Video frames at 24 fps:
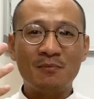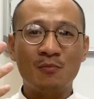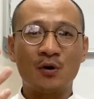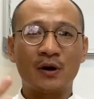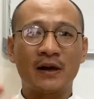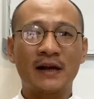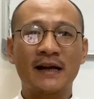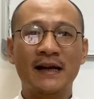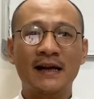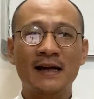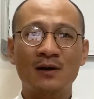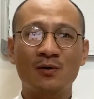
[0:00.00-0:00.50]
một
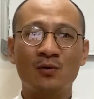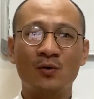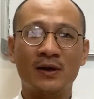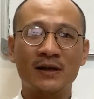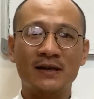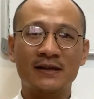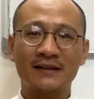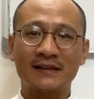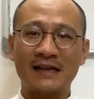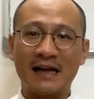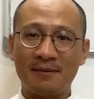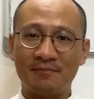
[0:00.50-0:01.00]
cái kết luận
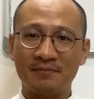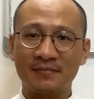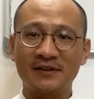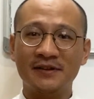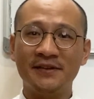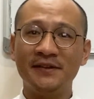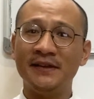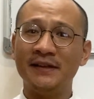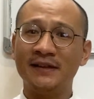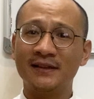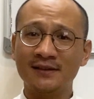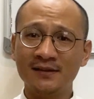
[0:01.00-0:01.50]
tạm
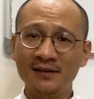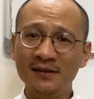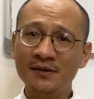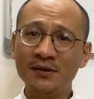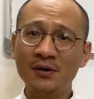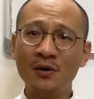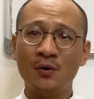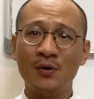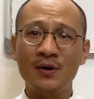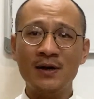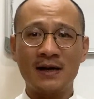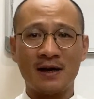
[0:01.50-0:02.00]
thời tương
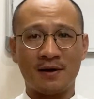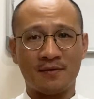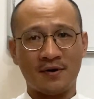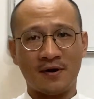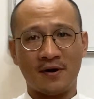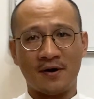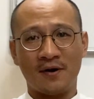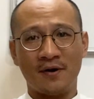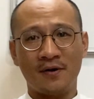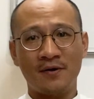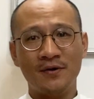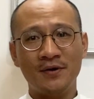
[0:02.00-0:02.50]
đối nào
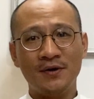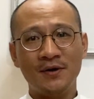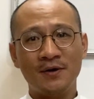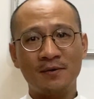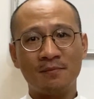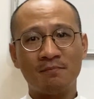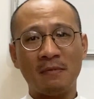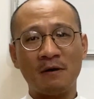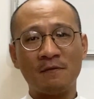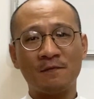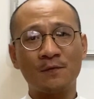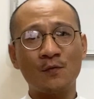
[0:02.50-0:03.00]
đó
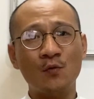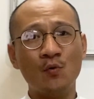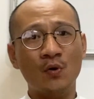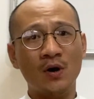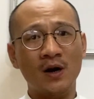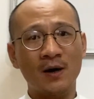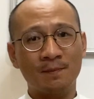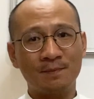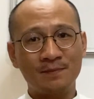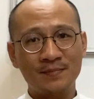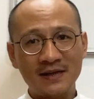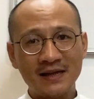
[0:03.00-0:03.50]
mà phù
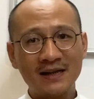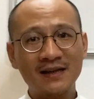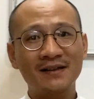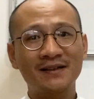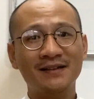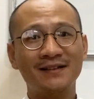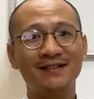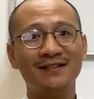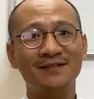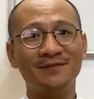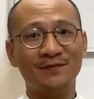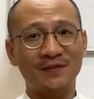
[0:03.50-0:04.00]
hợp nhất
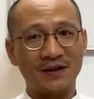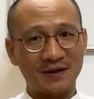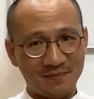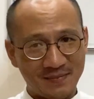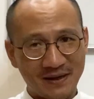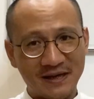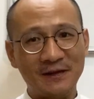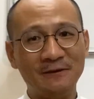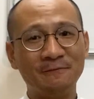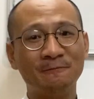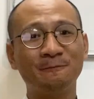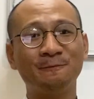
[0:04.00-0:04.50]
với
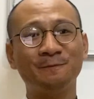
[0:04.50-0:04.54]
mình.